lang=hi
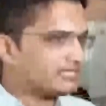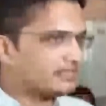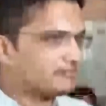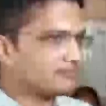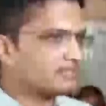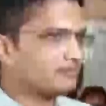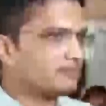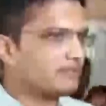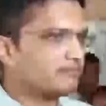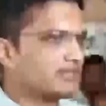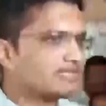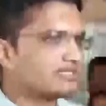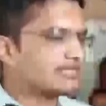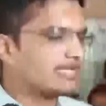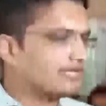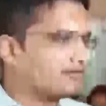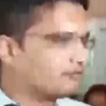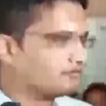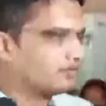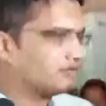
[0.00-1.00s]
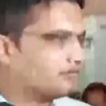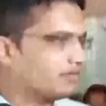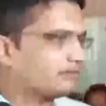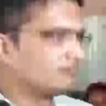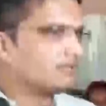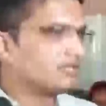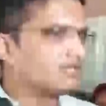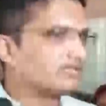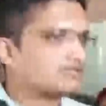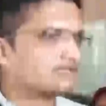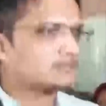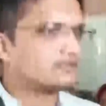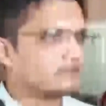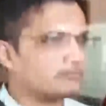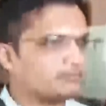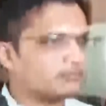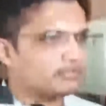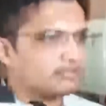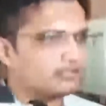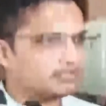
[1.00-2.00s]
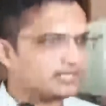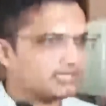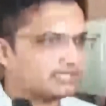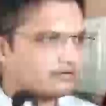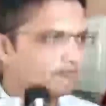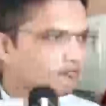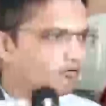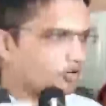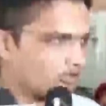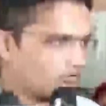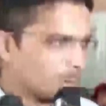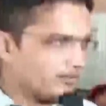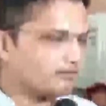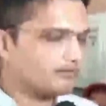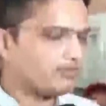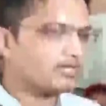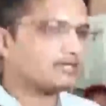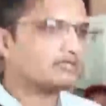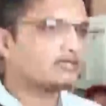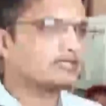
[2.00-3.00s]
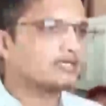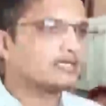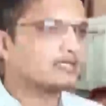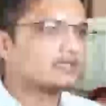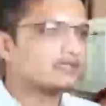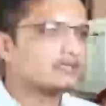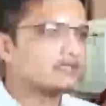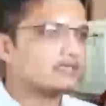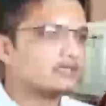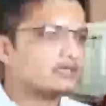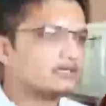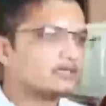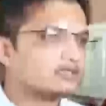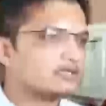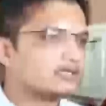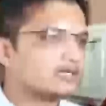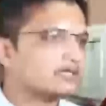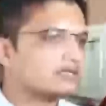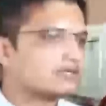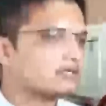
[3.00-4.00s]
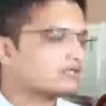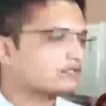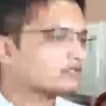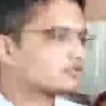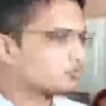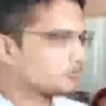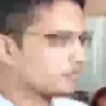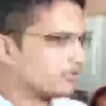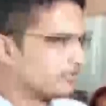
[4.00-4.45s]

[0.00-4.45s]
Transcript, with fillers: एसएमसी मेम्बर्स आलुमनी मेम्बर्स से वार्ड मेम्बर तंकर